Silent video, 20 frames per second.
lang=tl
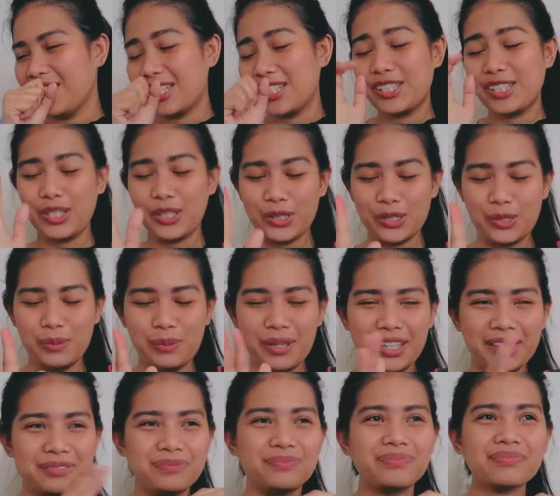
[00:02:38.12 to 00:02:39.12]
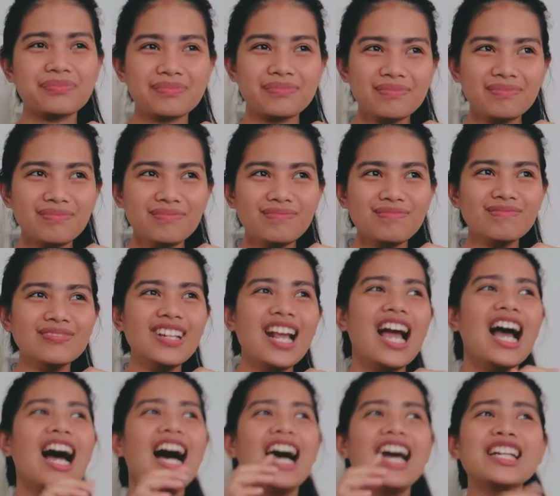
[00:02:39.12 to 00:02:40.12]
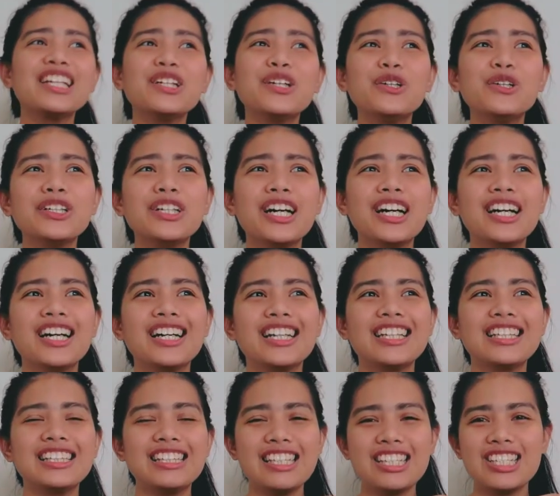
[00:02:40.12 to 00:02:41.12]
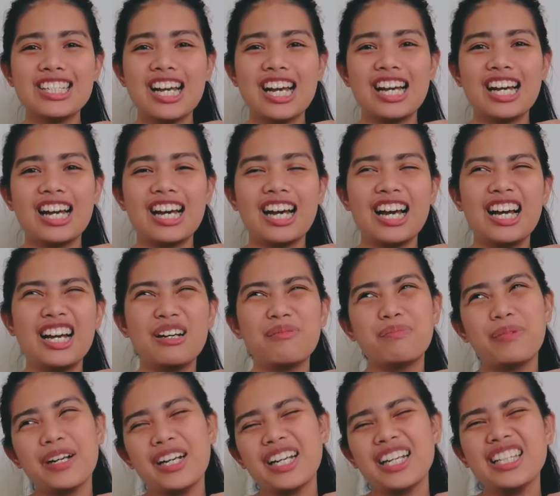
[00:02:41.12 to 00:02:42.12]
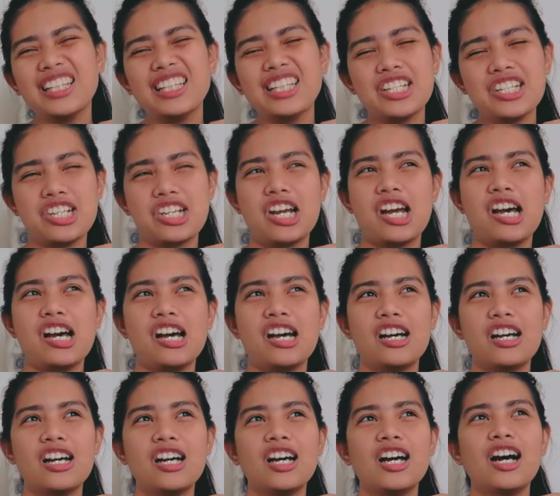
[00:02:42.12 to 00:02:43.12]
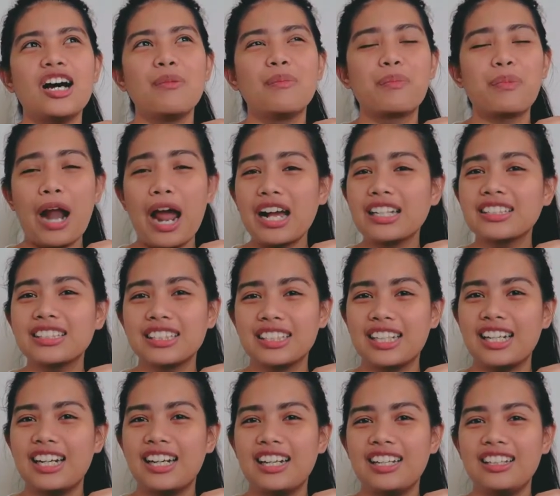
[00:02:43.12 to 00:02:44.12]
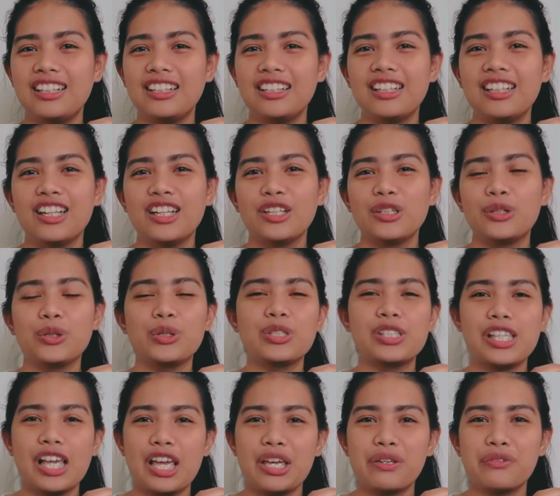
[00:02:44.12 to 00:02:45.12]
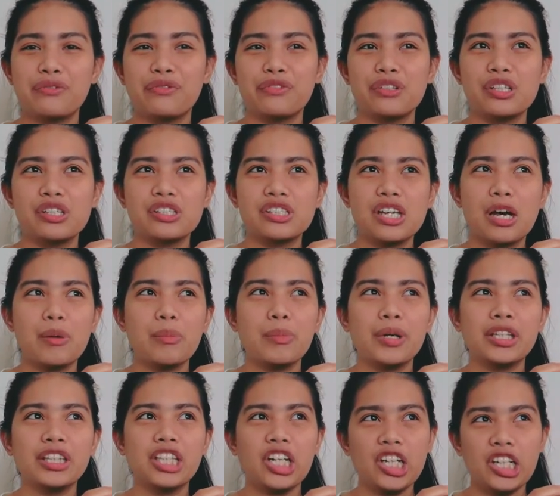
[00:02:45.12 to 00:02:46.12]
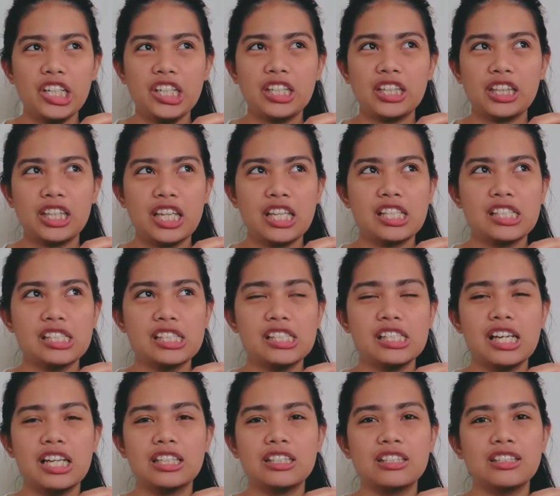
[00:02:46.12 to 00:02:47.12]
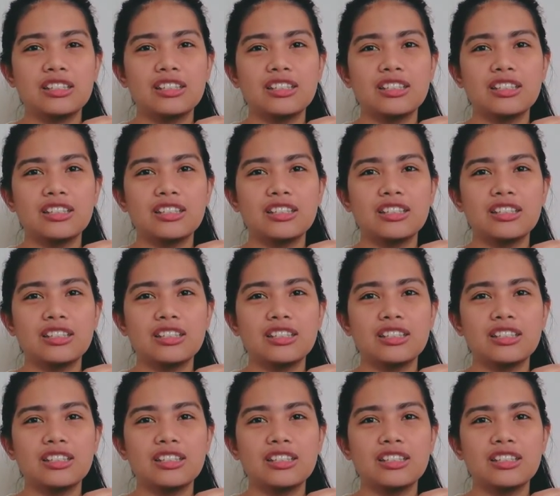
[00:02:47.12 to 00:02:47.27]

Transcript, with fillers: excuse me, I know na hindi siya, um, parang hindi siya practical to save some material things that